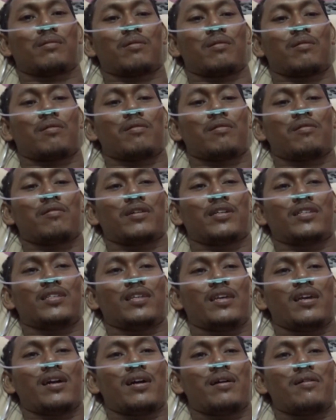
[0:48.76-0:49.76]

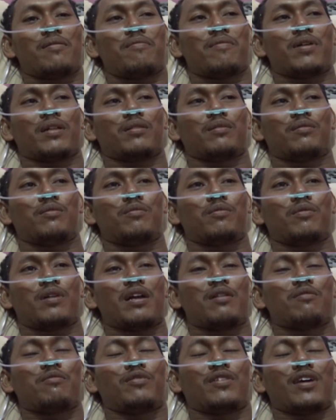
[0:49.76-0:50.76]
waktunya waktu
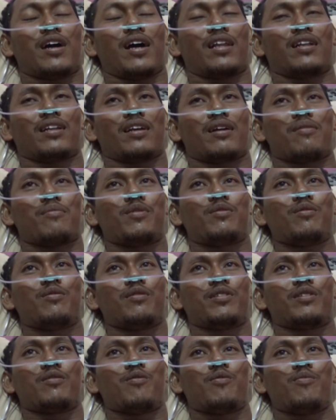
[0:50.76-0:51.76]
kan hujan, kami
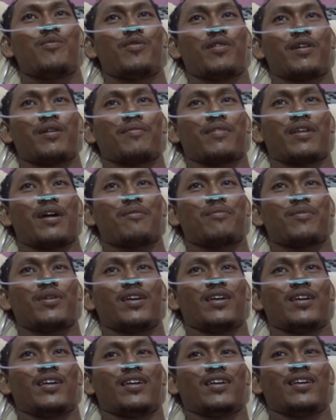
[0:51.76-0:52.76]
duduk di gubuk
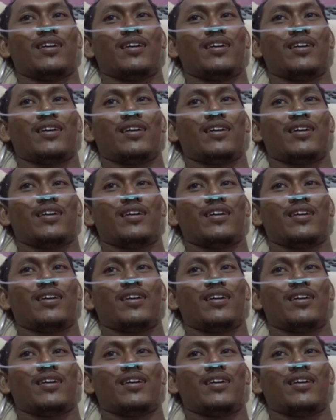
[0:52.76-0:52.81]
rame-rame.